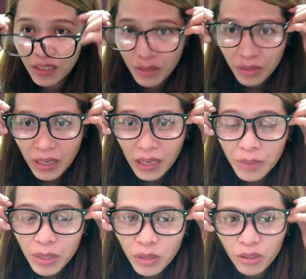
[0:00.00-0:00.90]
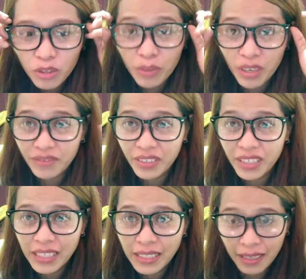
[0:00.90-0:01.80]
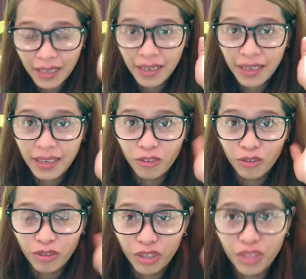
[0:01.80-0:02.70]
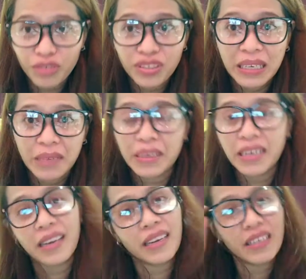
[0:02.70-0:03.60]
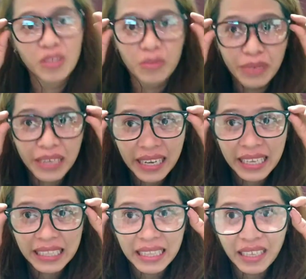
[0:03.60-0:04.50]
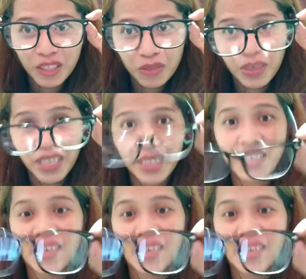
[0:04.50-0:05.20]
Gagamitin ko ito. Pero in fairness sa kanya, totoo yung sinabi nila na super light lang yung weight niya.